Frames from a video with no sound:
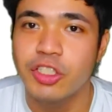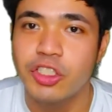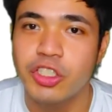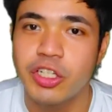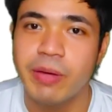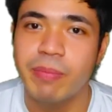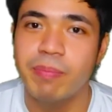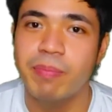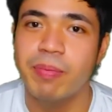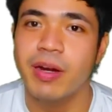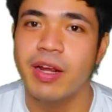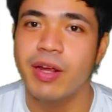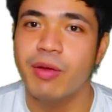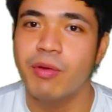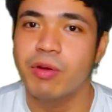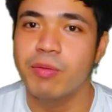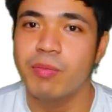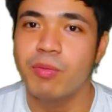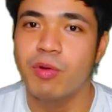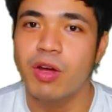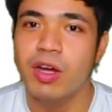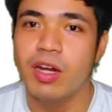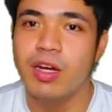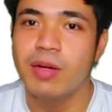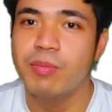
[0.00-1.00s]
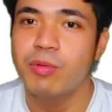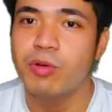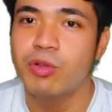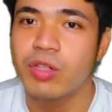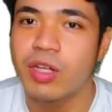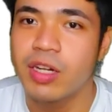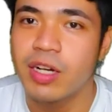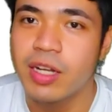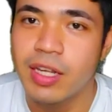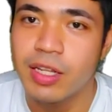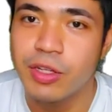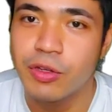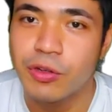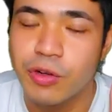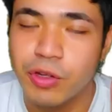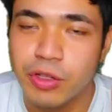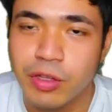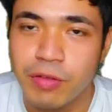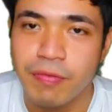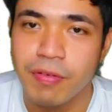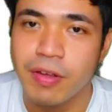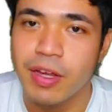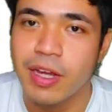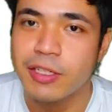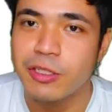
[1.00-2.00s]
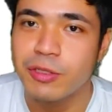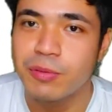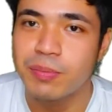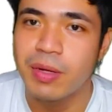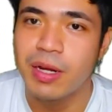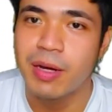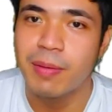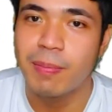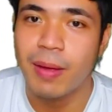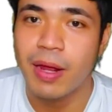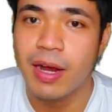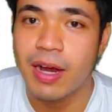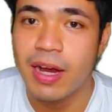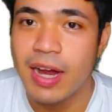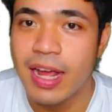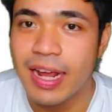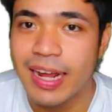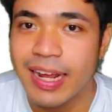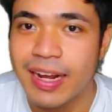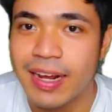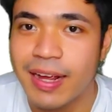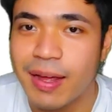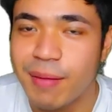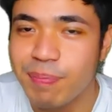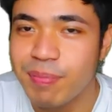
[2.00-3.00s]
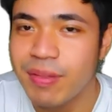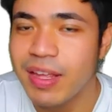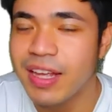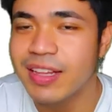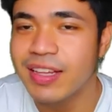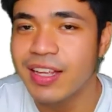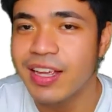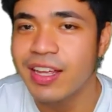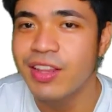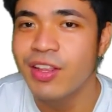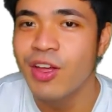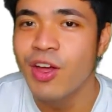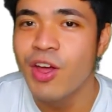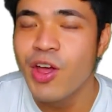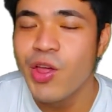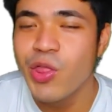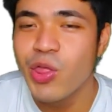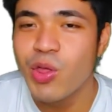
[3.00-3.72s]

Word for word: And syempre, huwag mo makalimutan i-hit yung notification bell para lagi ka updated